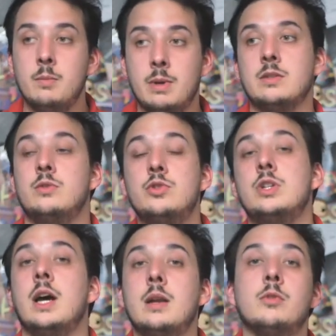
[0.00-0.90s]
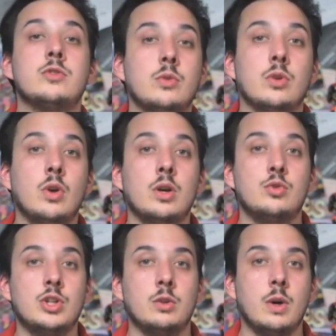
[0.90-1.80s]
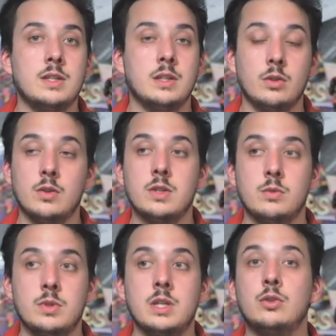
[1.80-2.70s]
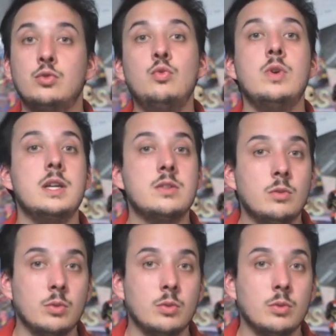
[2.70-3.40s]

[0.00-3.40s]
parce que généralement, ce qu'on entend à gauche et à droite, ça a tendance à nous dire tout et son